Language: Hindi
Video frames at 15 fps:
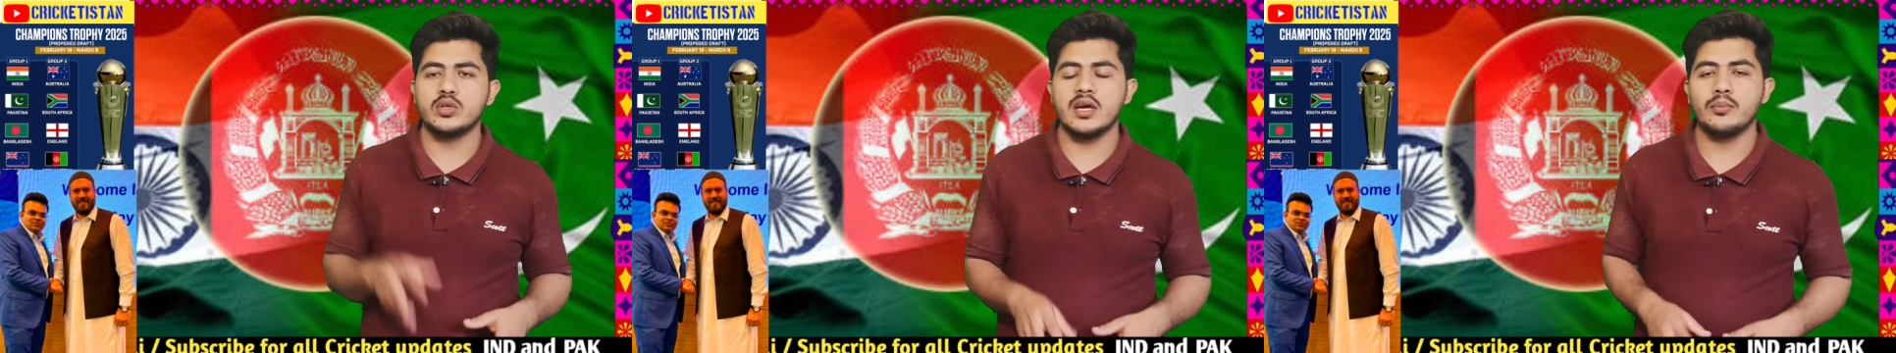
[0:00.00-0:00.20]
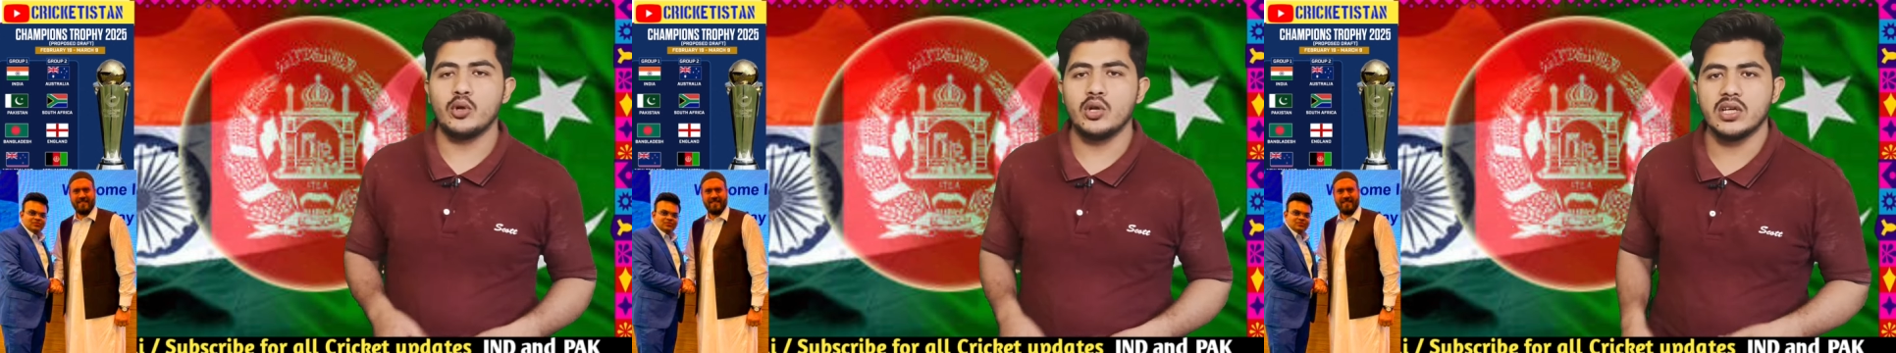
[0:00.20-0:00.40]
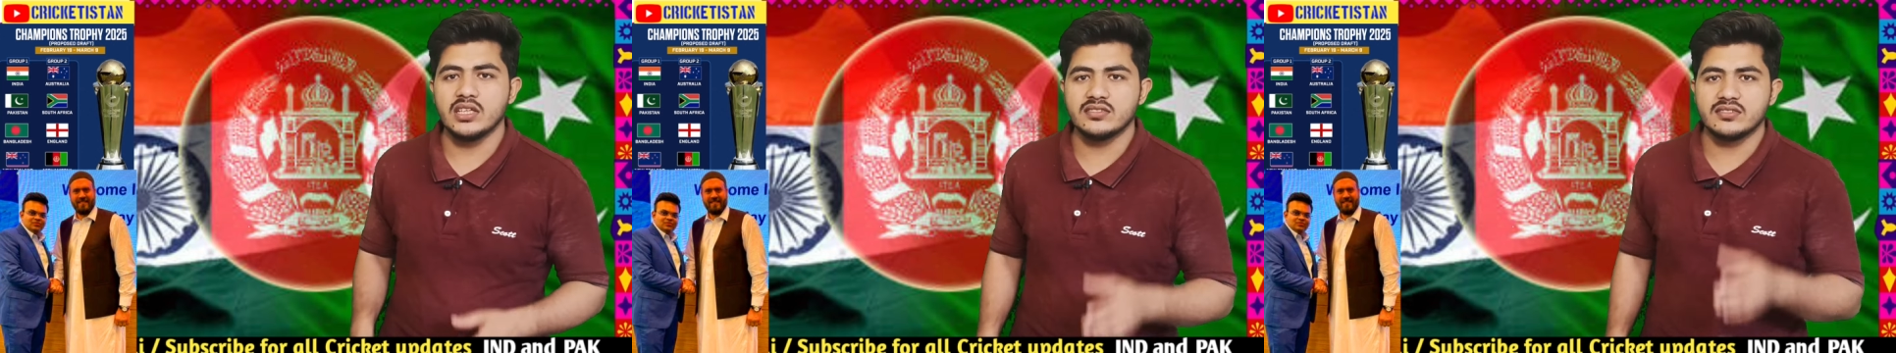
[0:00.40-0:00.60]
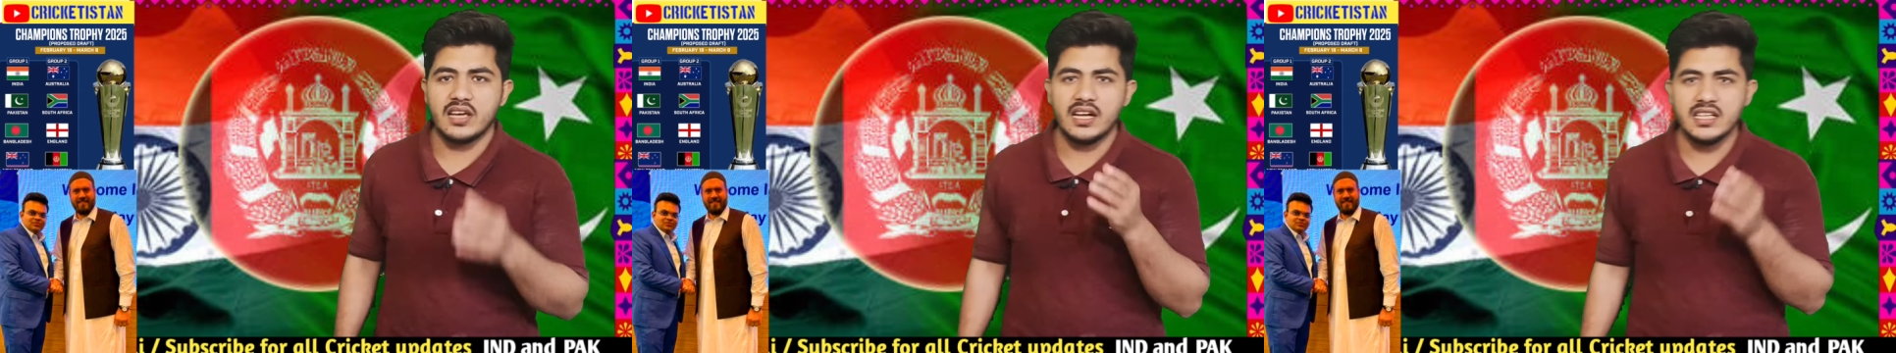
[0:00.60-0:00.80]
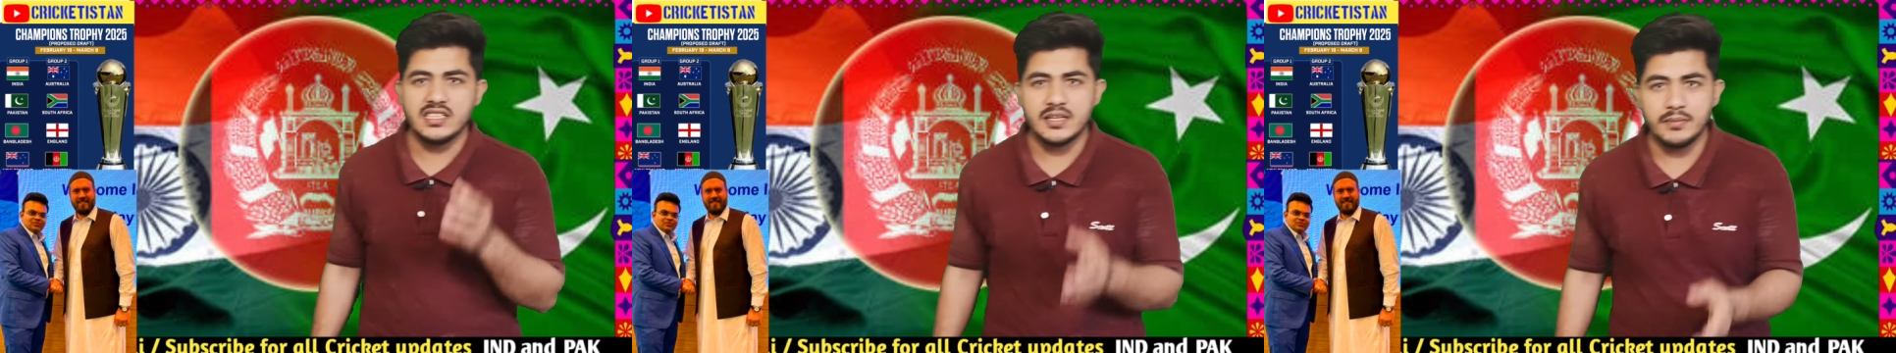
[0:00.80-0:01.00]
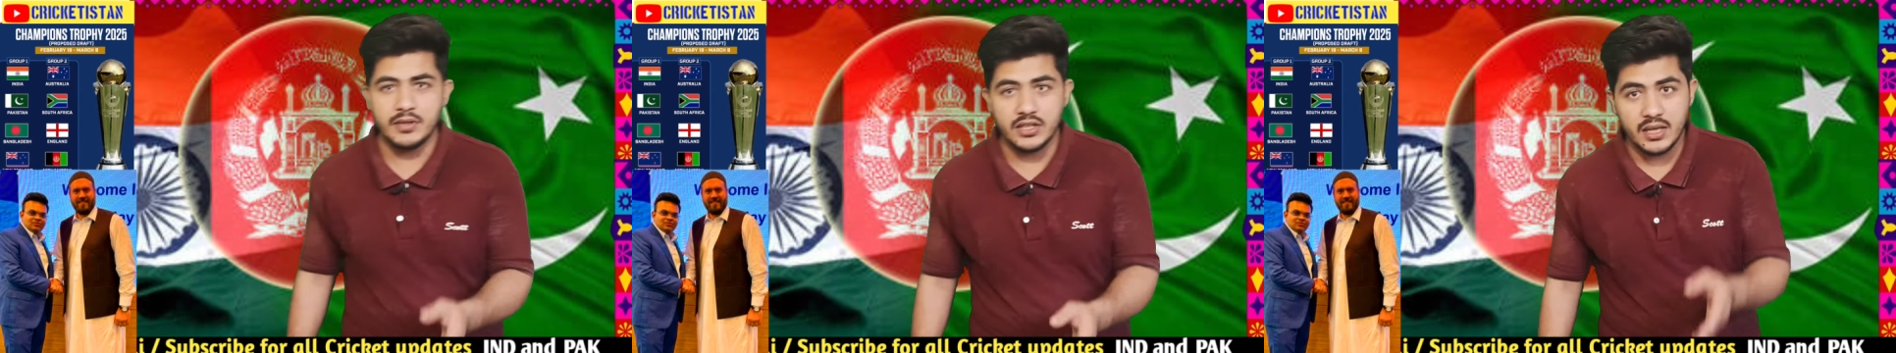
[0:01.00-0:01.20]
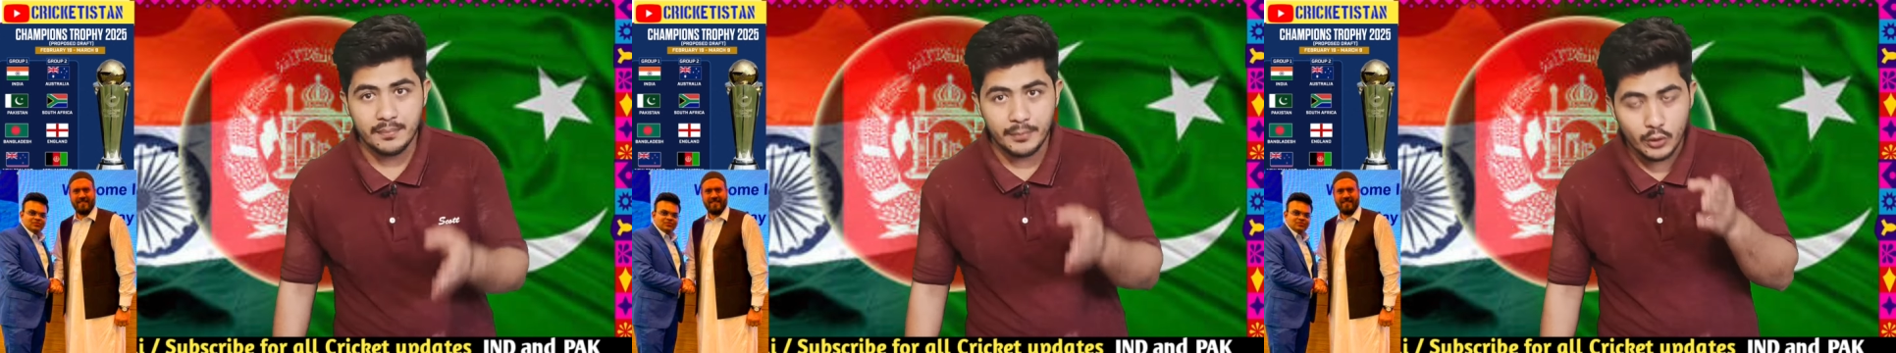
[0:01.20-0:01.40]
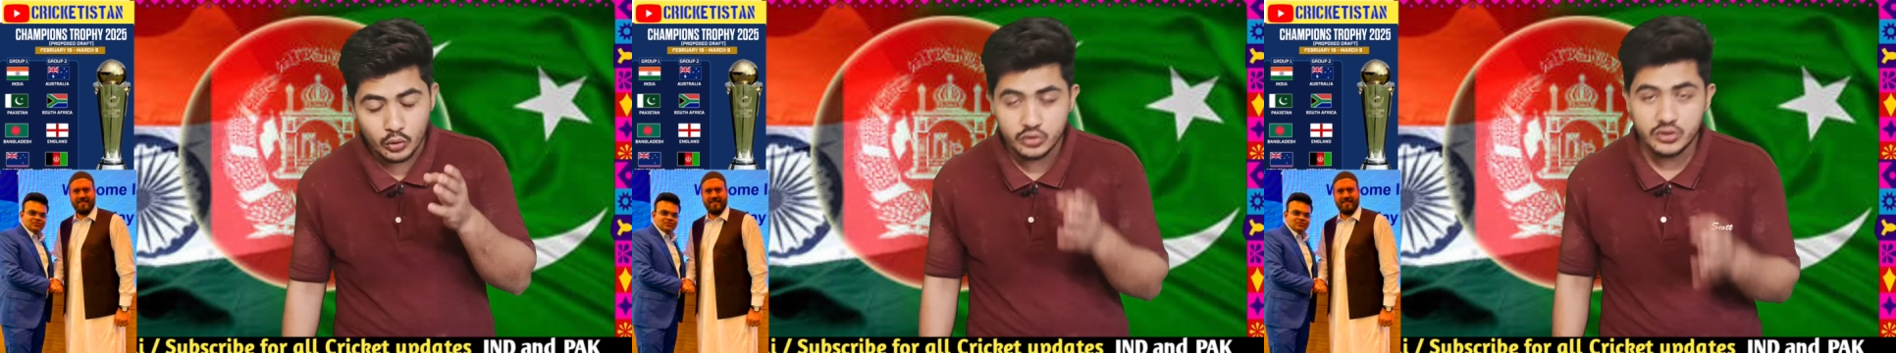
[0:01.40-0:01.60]
दुनिया बोलेगी साले जब इनके
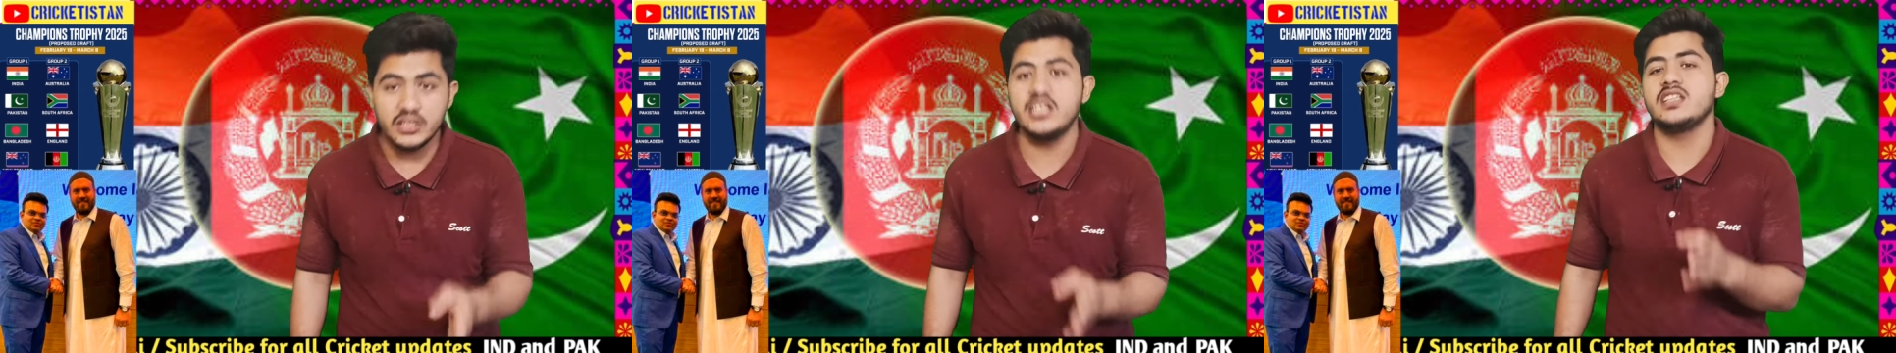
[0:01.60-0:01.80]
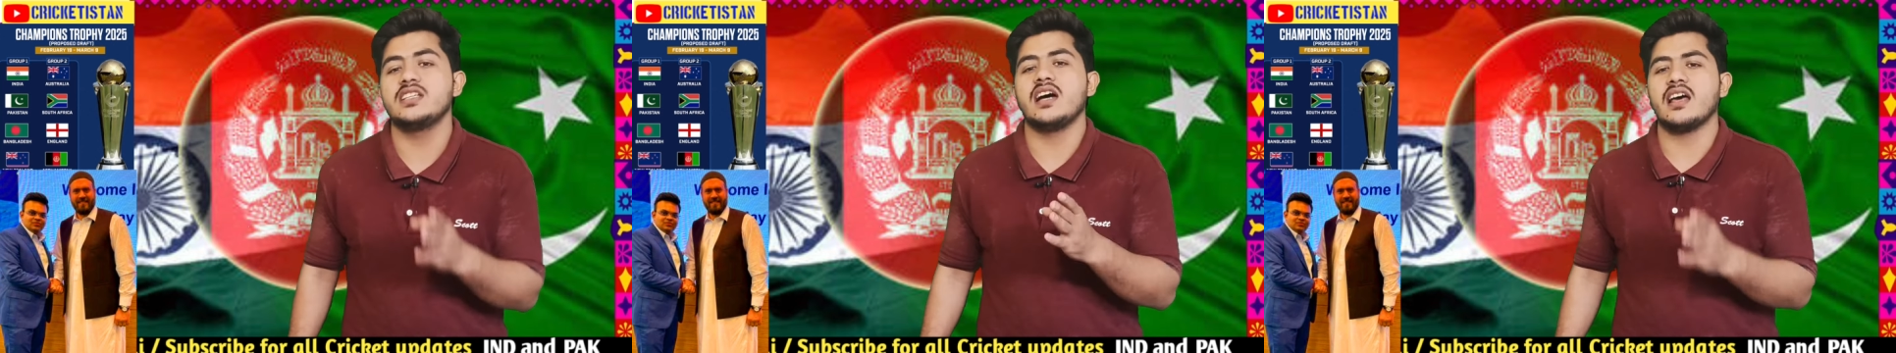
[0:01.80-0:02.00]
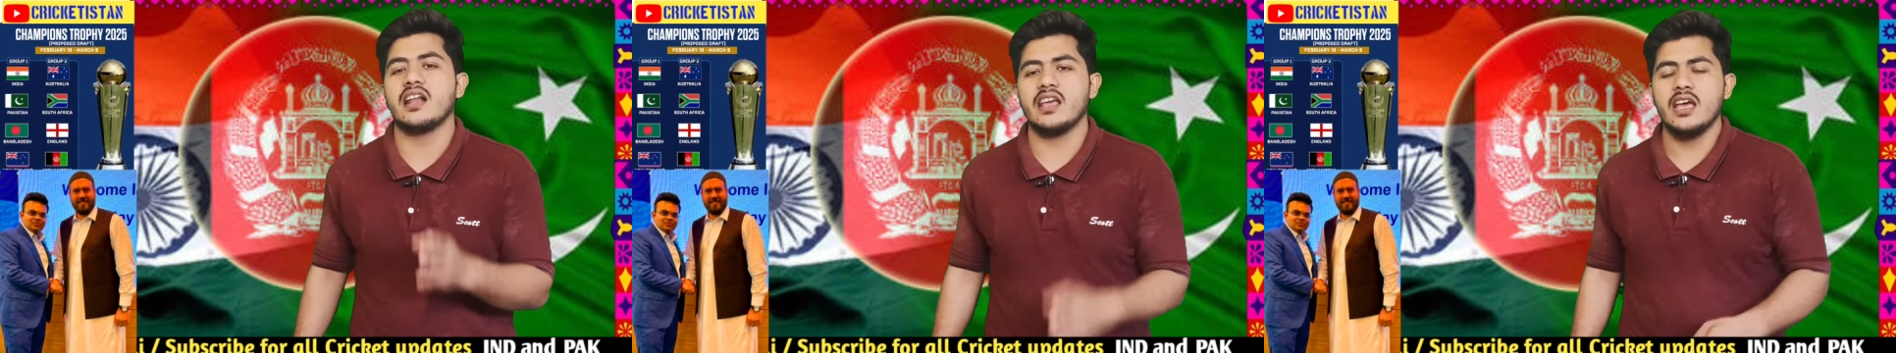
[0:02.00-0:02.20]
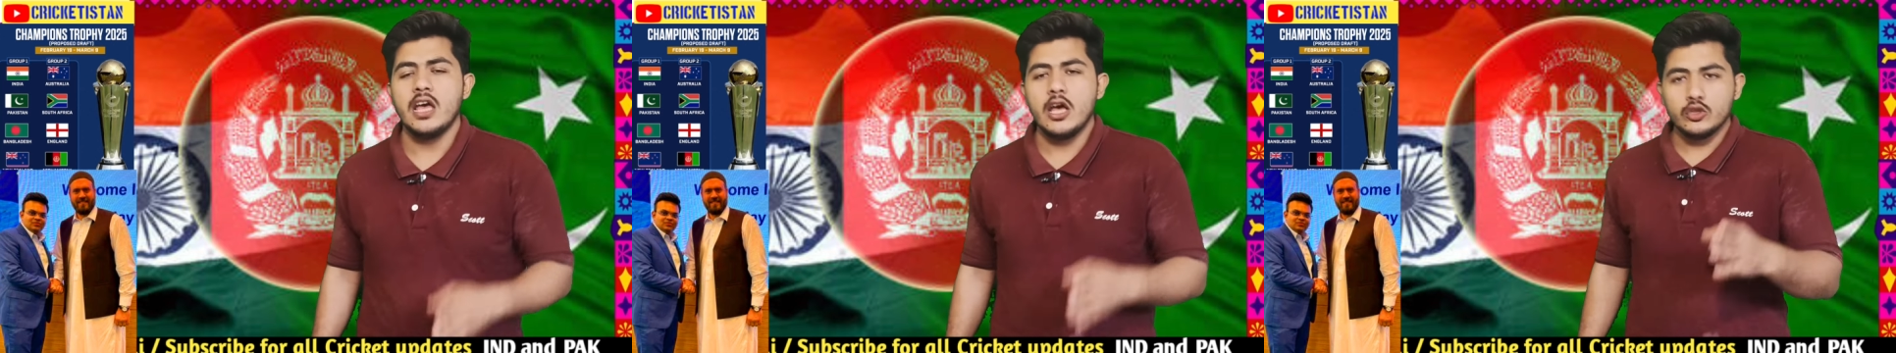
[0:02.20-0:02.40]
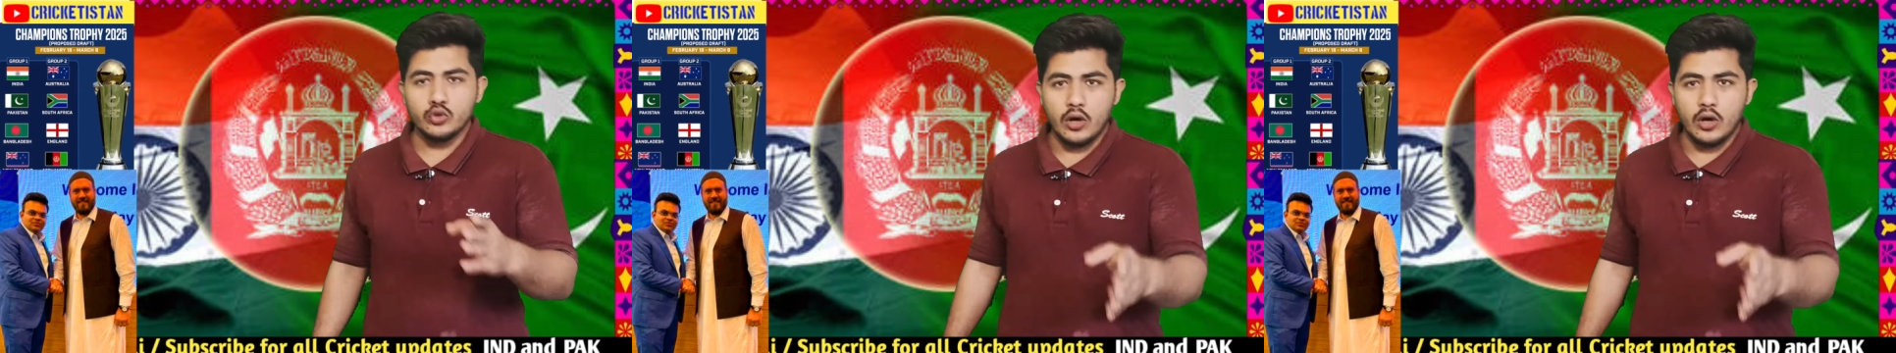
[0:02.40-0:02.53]
पड़ोसी नहीं जा रहे